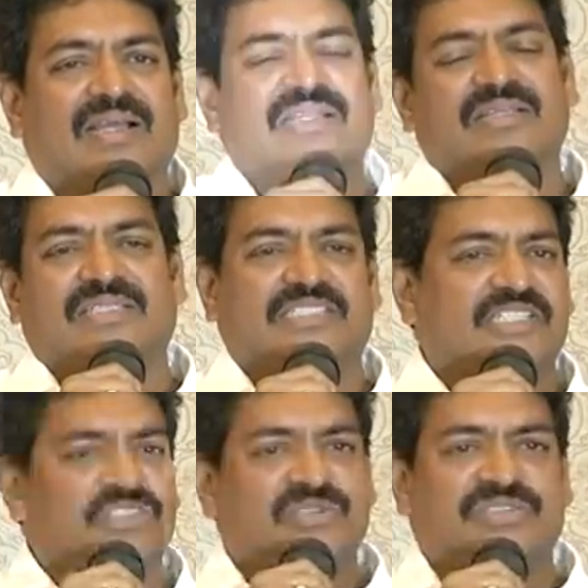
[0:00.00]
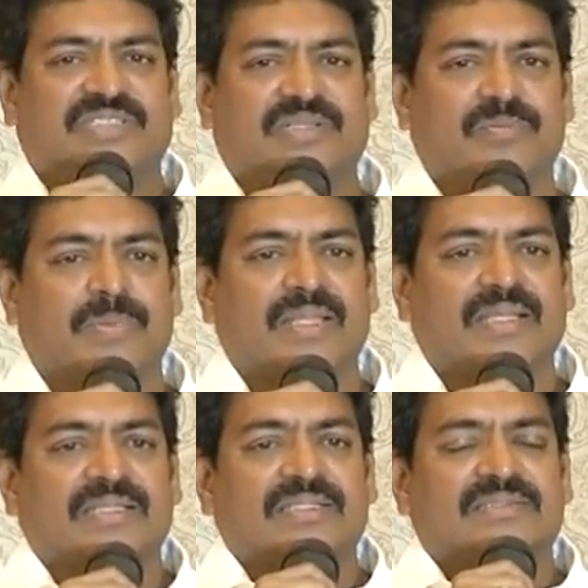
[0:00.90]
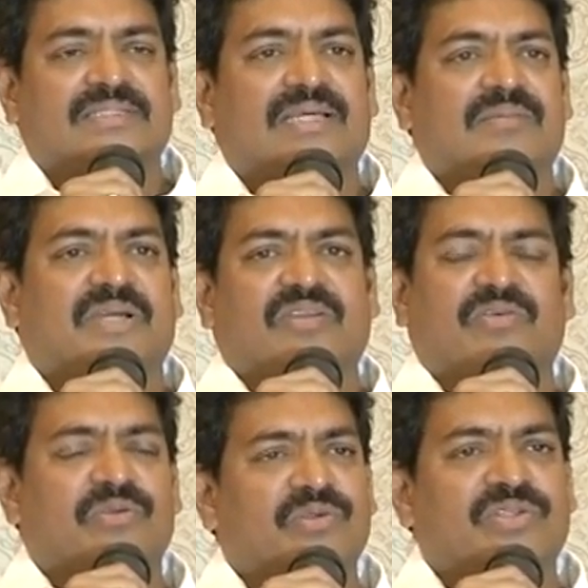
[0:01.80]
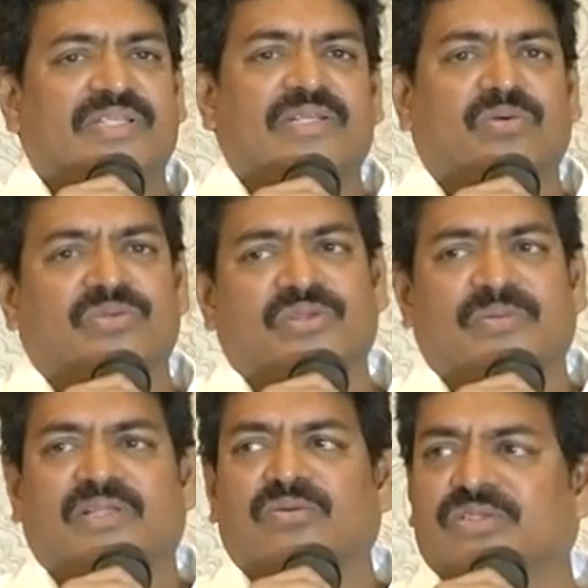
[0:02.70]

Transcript: అనే డిస్కషన్ వచ్చింది సార్ మనం ఎవరు ఉండొద్దండి కొత్త వాళ్ళు పెడదాం